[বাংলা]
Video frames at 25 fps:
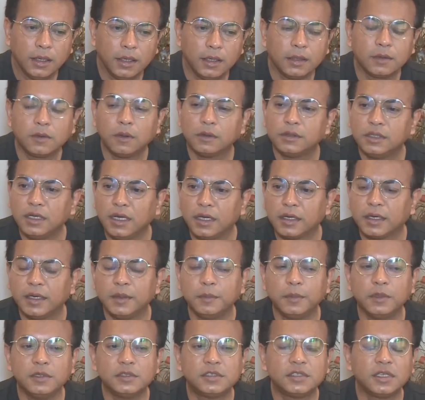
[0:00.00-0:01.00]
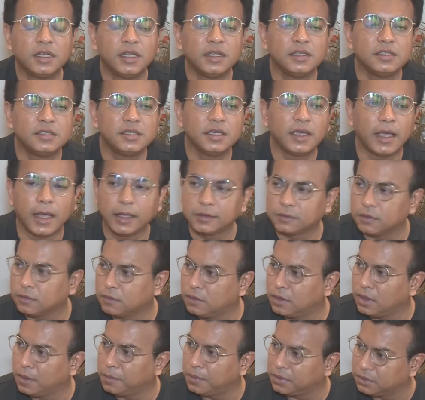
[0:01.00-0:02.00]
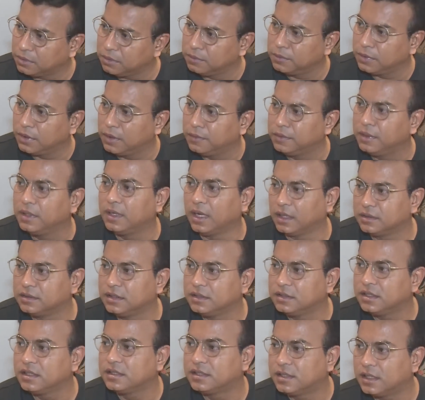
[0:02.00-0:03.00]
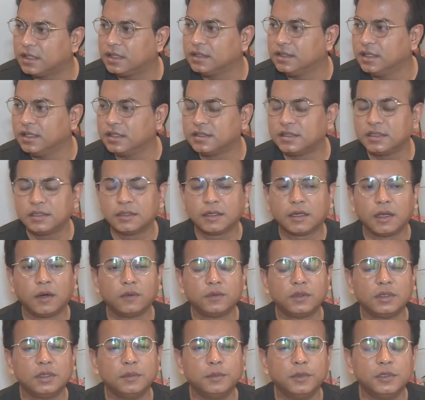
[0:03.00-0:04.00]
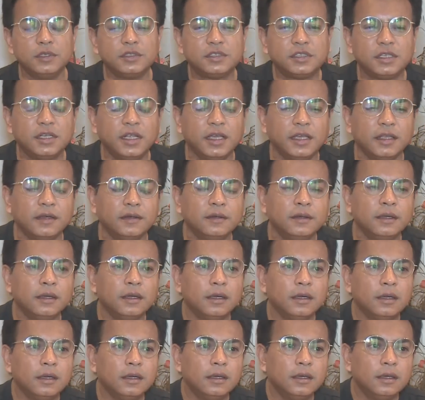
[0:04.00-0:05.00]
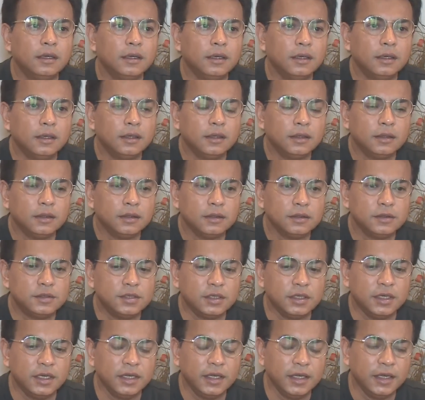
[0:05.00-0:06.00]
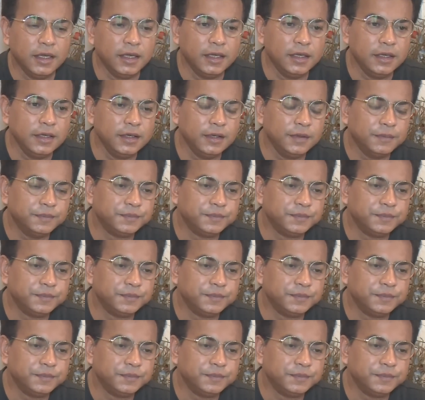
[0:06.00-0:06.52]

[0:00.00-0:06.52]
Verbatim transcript: এর কদিন আগেই বলছিলেন যে এতক্ষণ আমার তো মনে উনি রাজনীতি ছেড়ে দিয়েছেন কারণ উনি বলছিলেন যে এই